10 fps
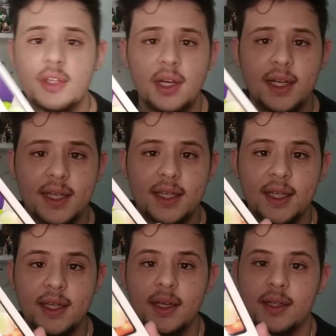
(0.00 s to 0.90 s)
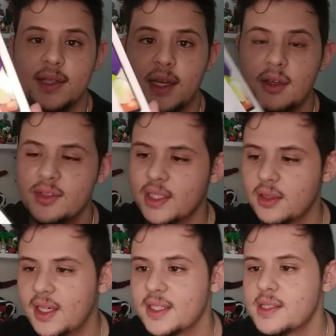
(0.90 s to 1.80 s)
o celular tá aqui, tá? É um
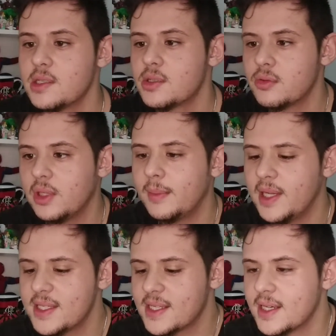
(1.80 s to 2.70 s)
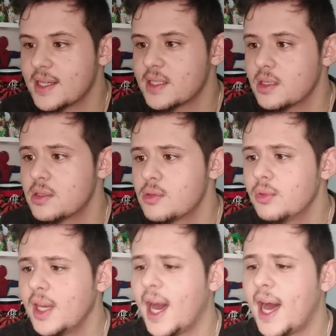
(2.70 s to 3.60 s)
celular da Samsung, beleza?
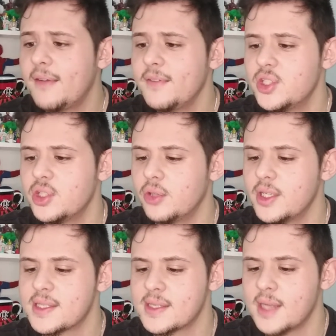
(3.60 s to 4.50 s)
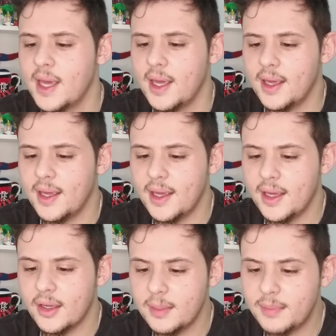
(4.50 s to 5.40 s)
Samsung A22.
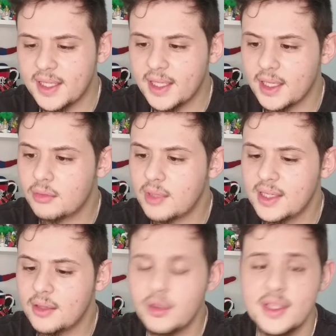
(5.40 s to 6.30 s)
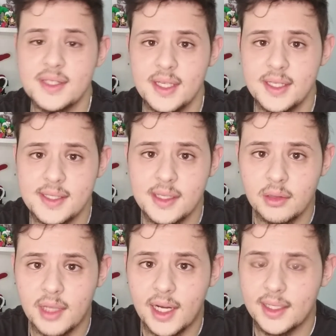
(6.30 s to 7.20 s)
É, eu, nem peguei, eu nem conhecia esse
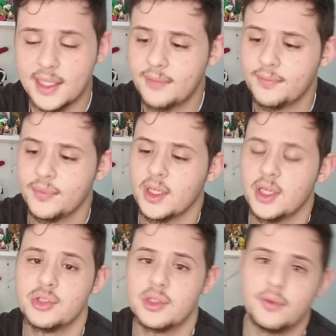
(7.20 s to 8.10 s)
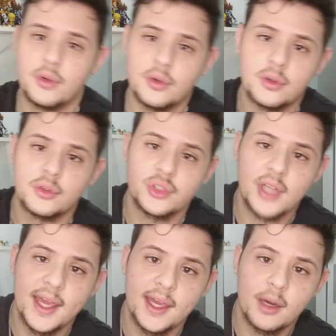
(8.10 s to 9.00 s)
celular, tá? Eu já vou
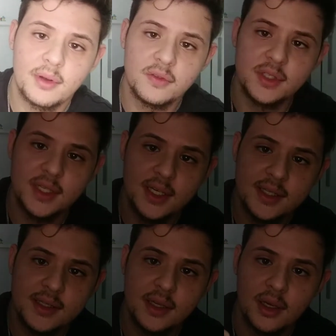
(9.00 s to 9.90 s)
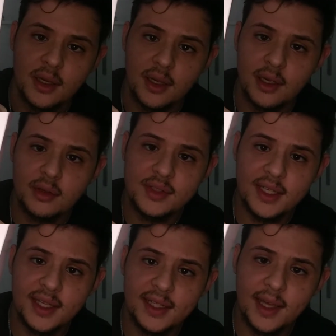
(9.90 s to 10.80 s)
jogar real pra vocês. Eu não
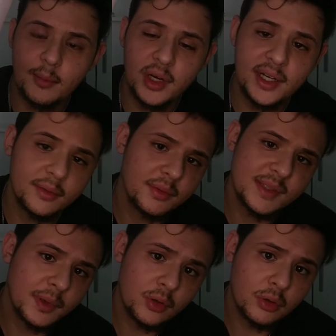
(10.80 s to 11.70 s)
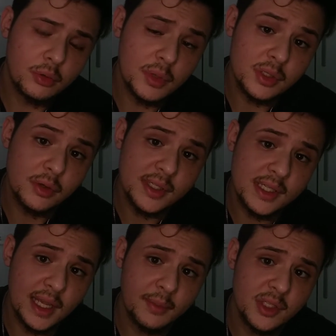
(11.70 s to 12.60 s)
sei nada. A mulher explicou algumas
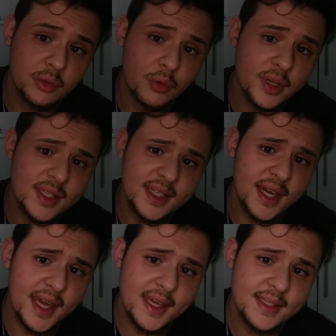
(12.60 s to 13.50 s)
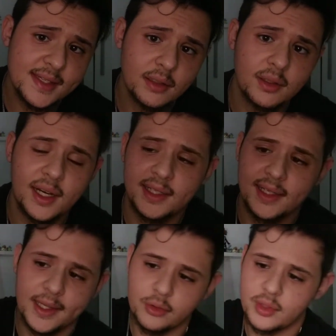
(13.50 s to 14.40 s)
coisas lá, mas eu não conhecia esse celular, tá
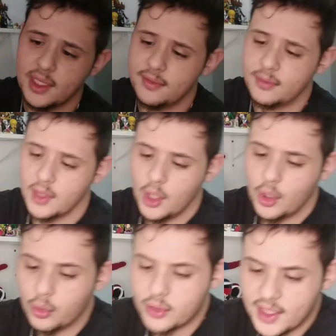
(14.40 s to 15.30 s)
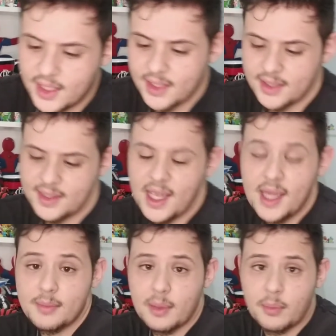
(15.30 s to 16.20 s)
ligado? O que ele, o que ele
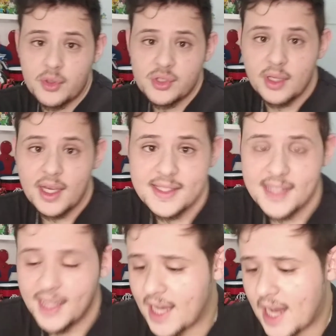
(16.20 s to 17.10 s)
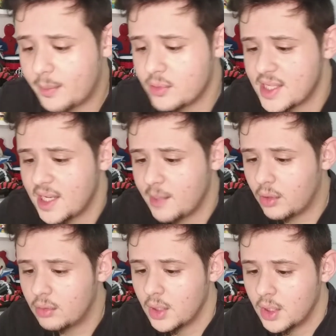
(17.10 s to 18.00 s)
tem pra porcionar, se ele é rápido, se ele é
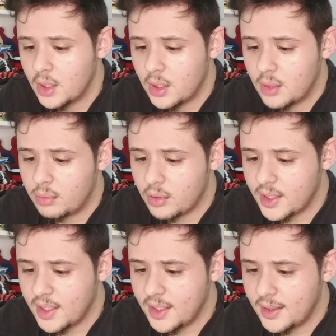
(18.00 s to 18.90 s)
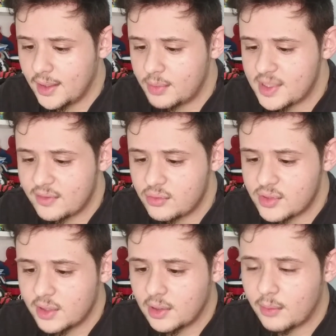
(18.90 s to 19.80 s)
bom. Porque eu precisava de um
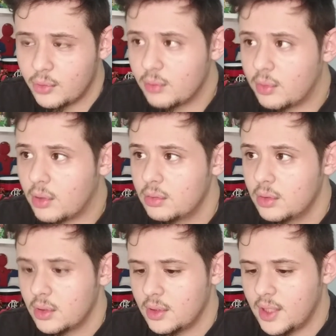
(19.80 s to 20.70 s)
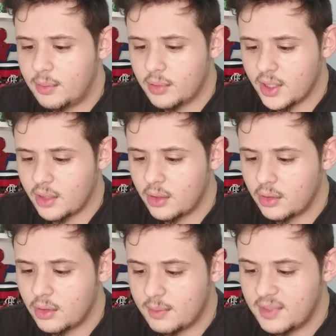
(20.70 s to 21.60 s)
celular muito bom, né? Porque agora
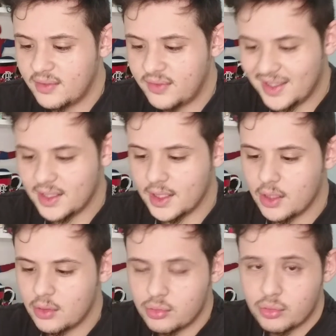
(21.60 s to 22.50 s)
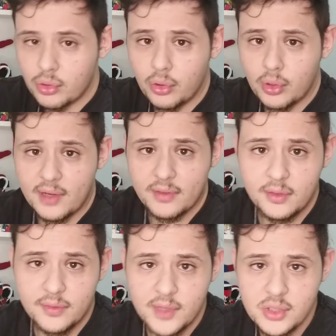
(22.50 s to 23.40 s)
na minha vida eu tô
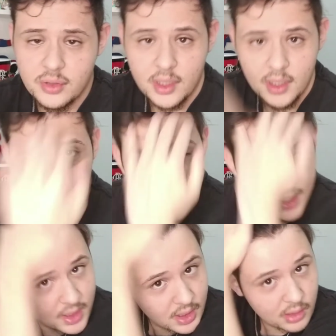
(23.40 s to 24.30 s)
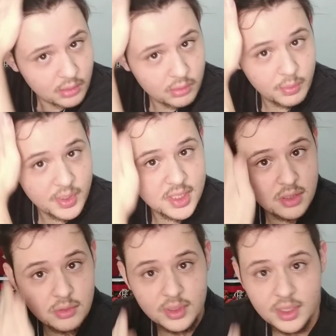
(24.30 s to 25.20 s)
gravando vídeo, né? Então eu
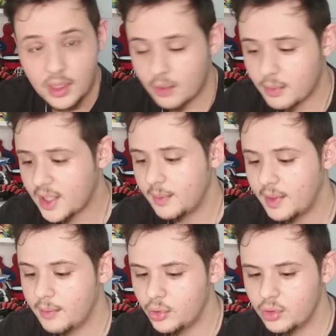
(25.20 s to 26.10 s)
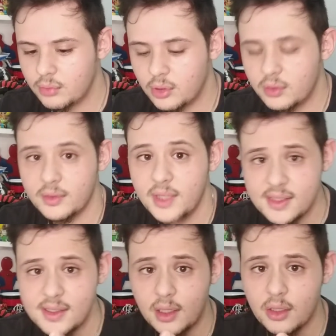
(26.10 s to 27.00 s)
preciso de um celular com uma câmera muito boa. E
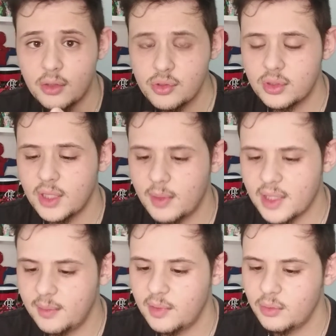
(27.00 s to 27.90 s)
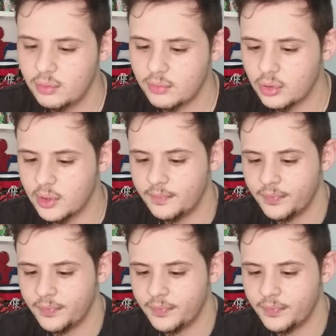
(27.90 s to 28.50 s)
esse celular que eu uso tem uma câmera muito boa.